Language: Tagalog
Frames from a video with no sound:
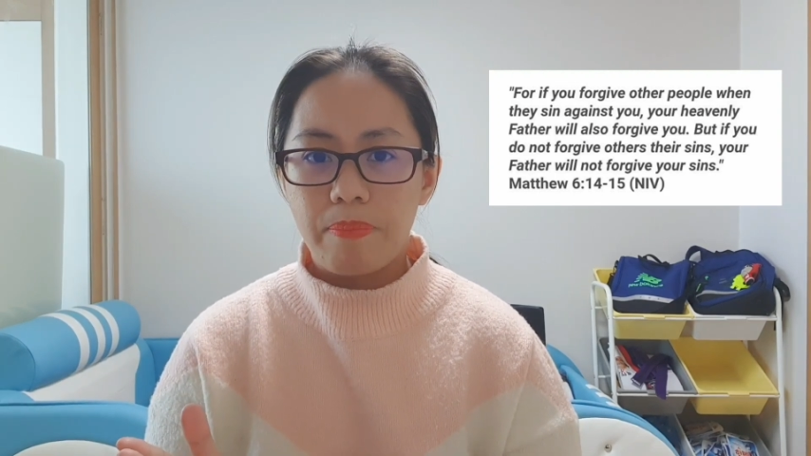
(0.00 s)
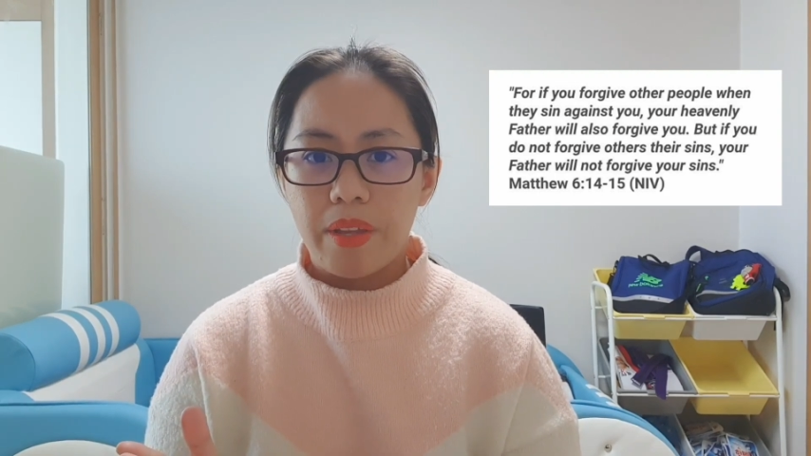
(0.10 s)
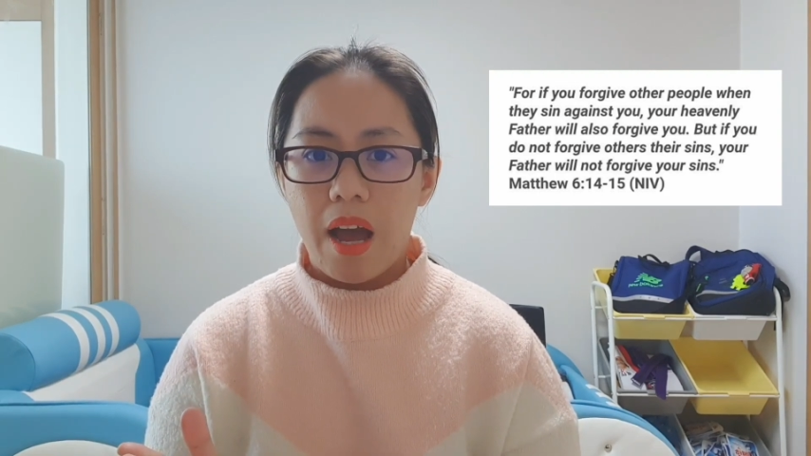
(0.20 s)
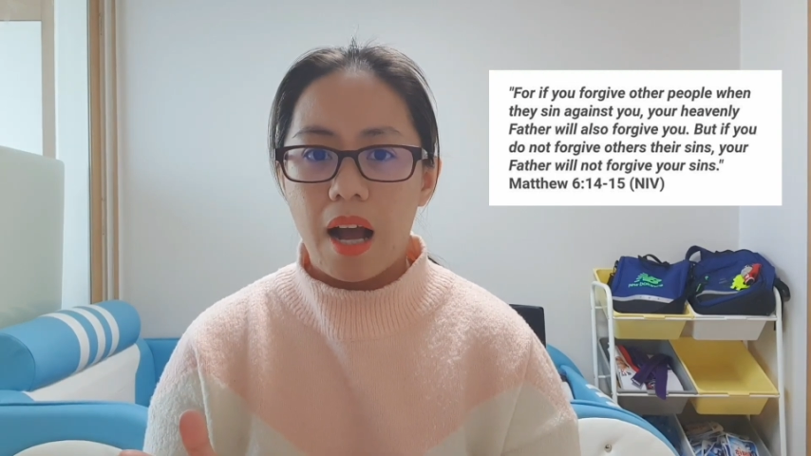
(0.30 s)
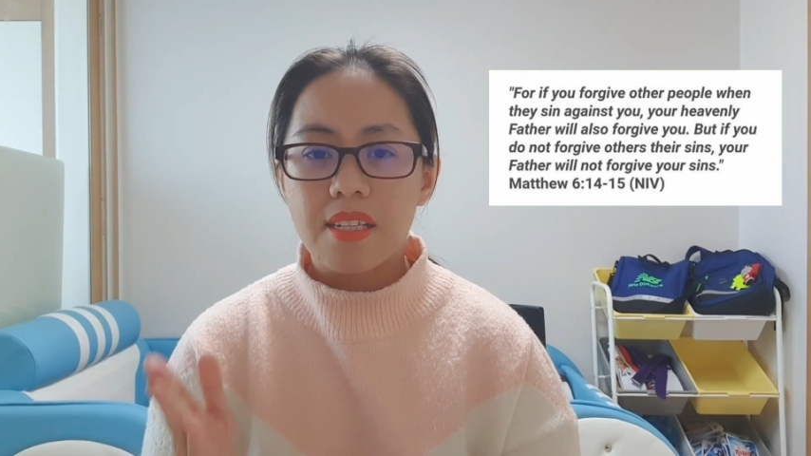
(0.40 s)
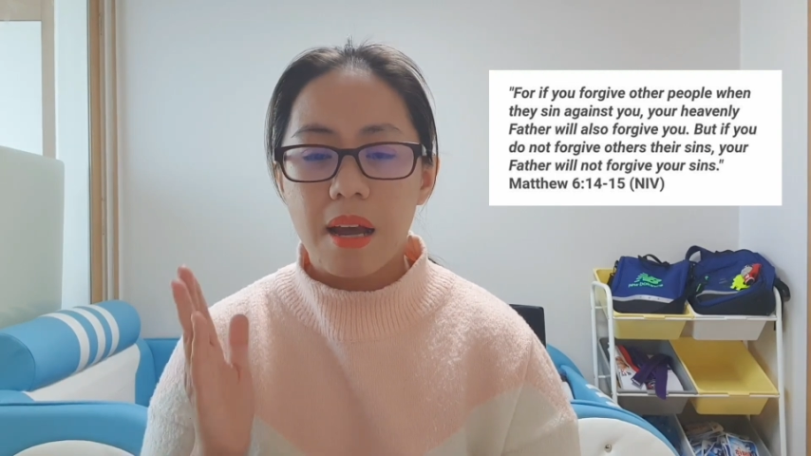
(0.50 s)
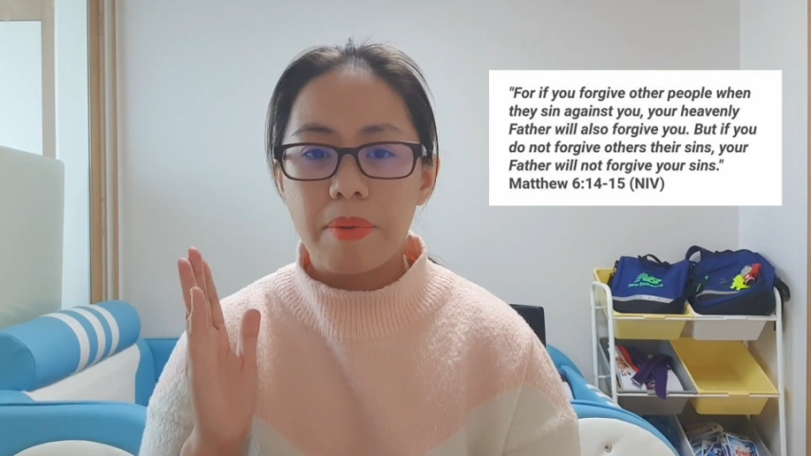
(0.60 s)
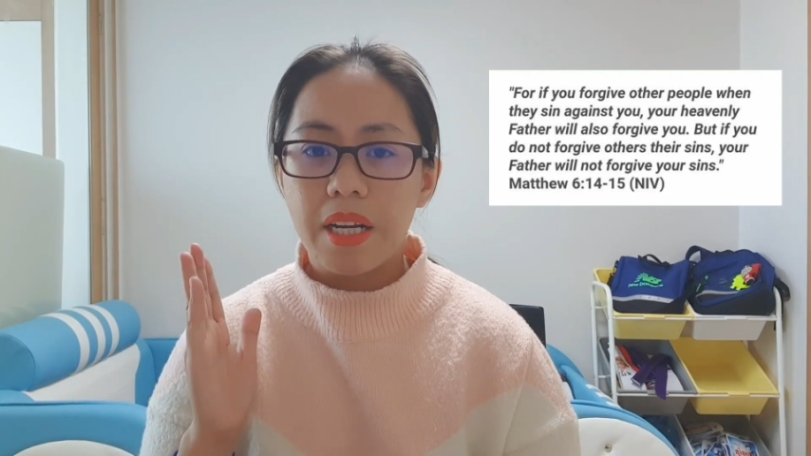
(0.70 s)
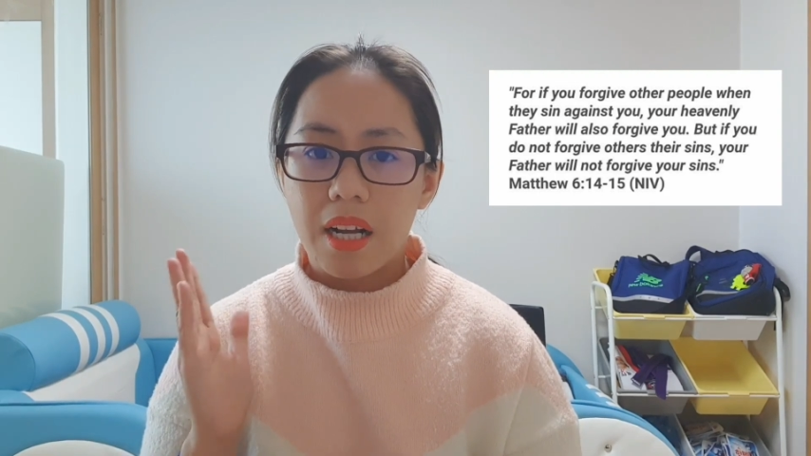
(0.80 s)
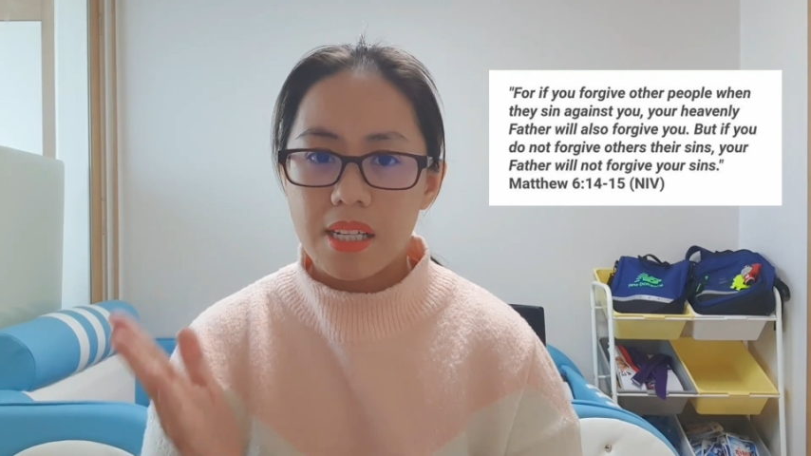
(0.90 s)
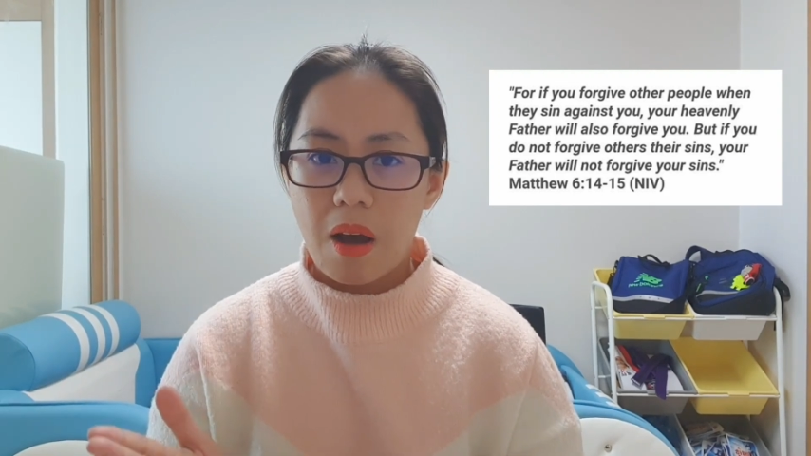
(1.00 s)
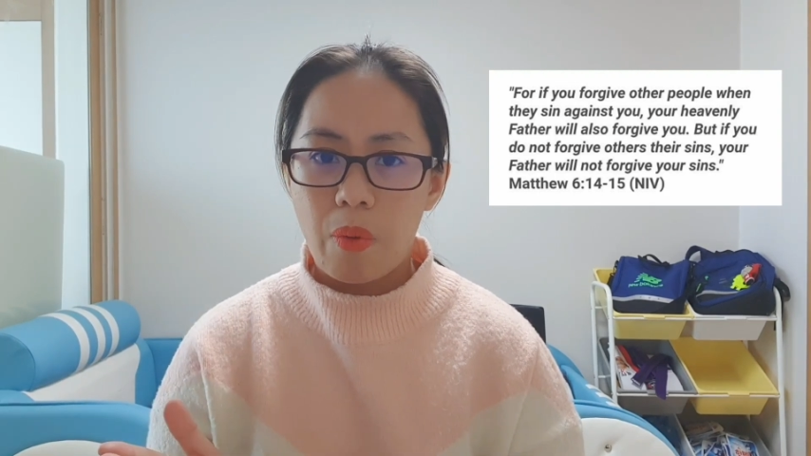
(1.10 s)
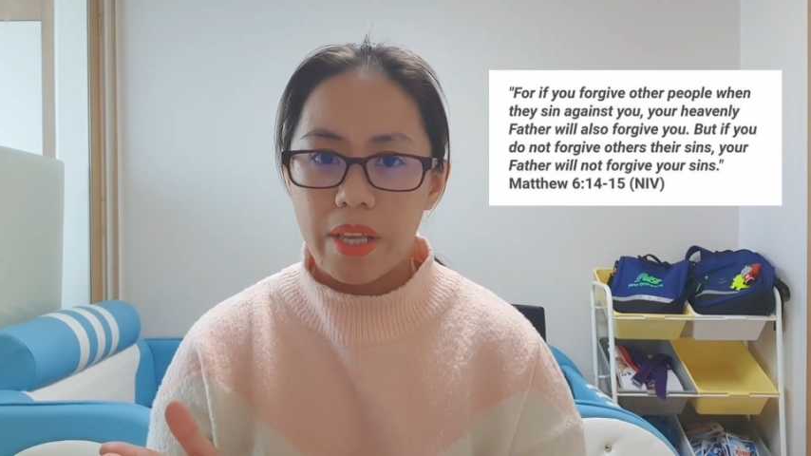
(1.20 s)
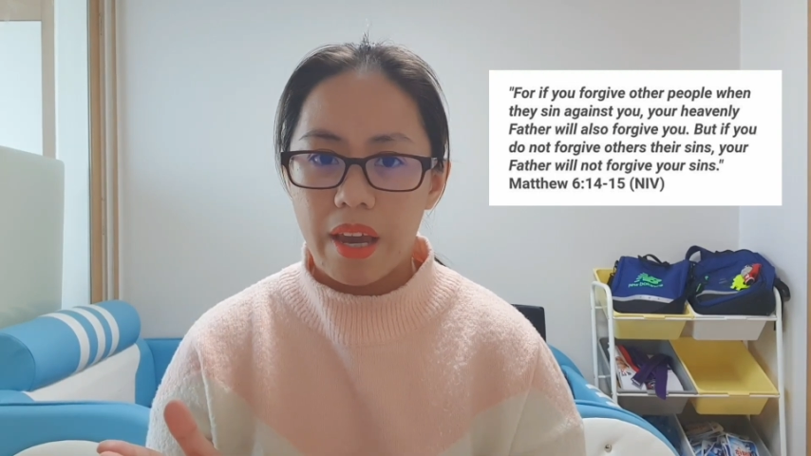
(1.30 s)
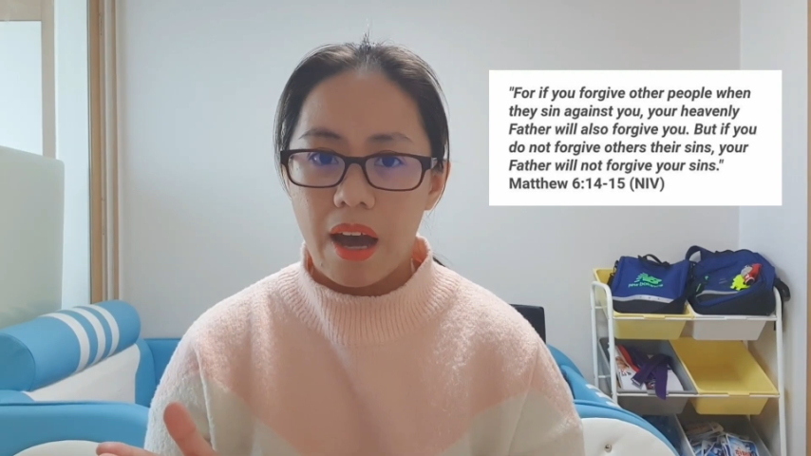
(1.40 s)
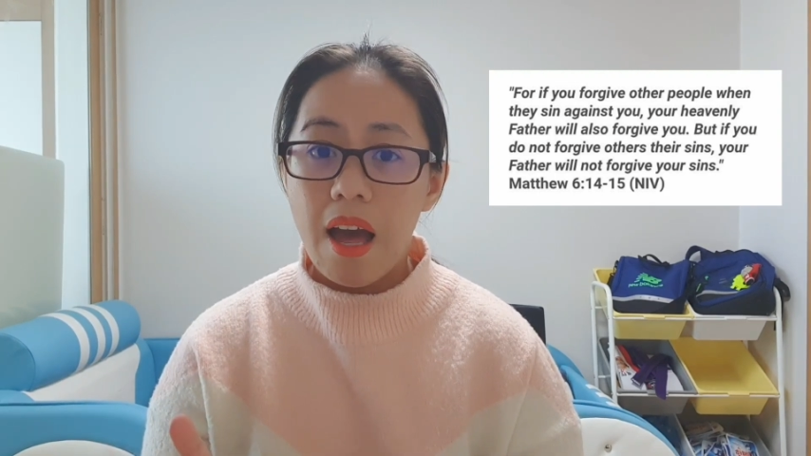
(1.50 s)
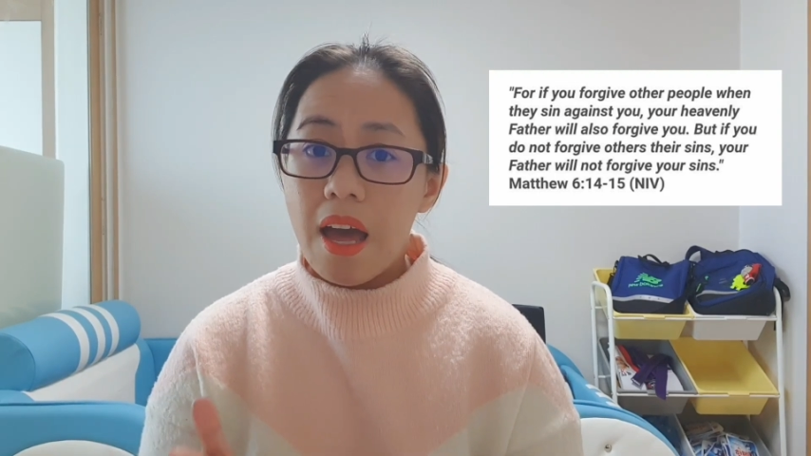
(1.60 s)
na ang sabi ng asawa niya,